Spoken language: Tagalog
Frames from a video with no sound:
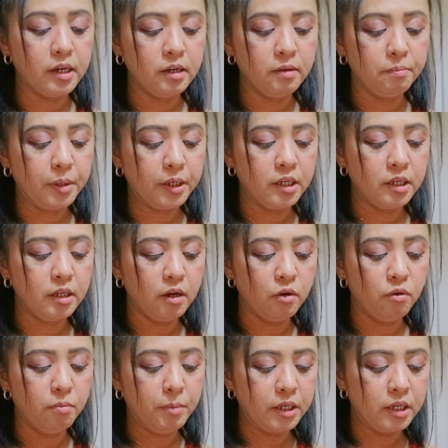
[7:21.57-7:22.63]
rin pag hindi
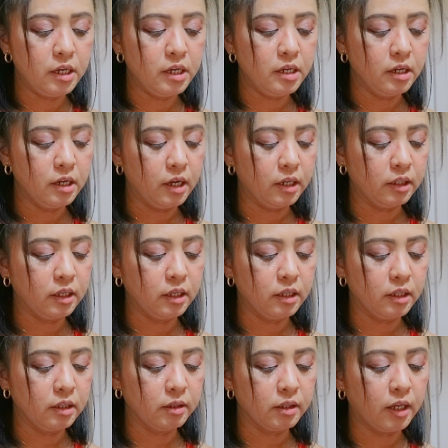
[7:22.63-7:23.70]
ako mag-iingat.
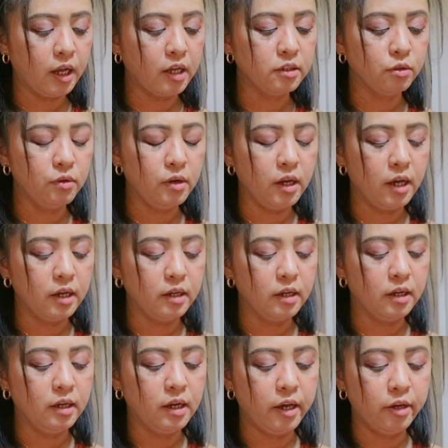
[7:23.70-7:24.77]
Kaso
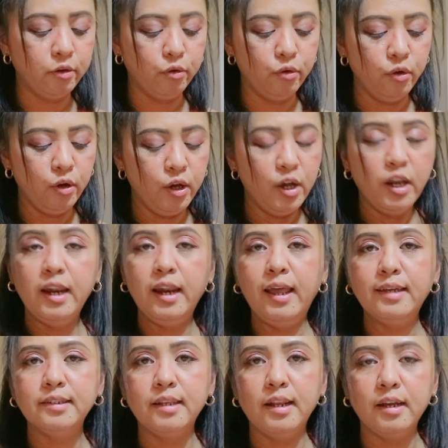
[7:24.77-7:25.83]
lang ano,
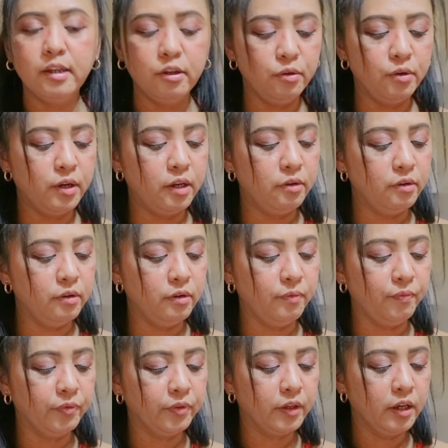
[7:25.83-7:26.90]
less lang yung ano,
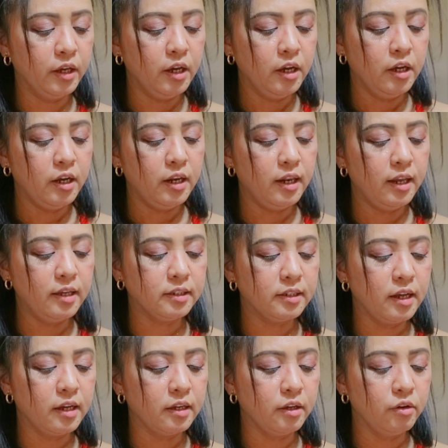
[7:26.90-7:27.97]

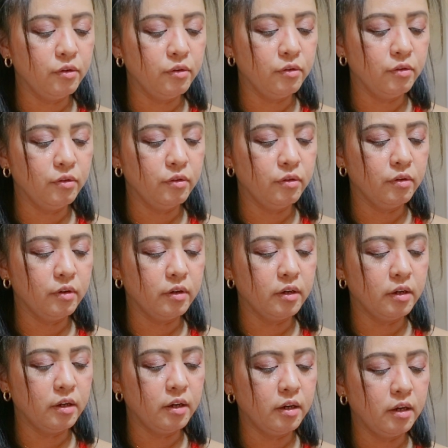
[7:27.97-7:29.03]
less lang yung
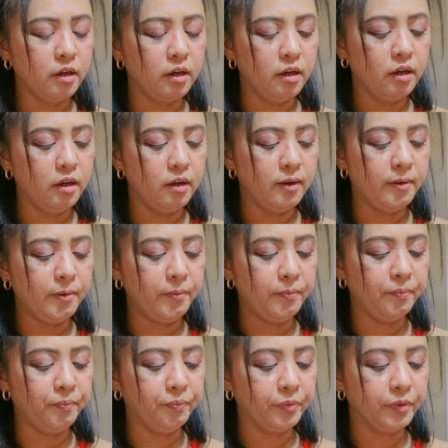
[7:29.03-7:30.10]

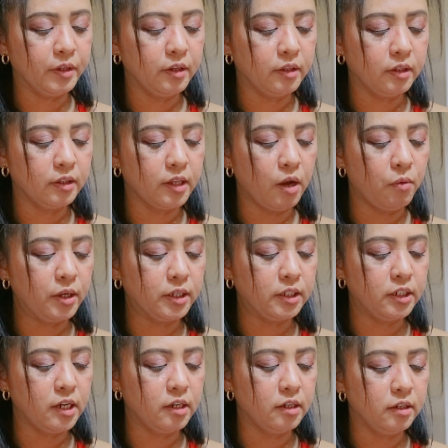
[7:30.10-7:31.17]
um, tawag
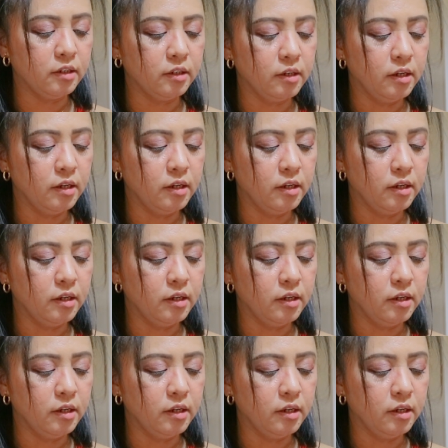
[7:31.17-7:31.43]
diyan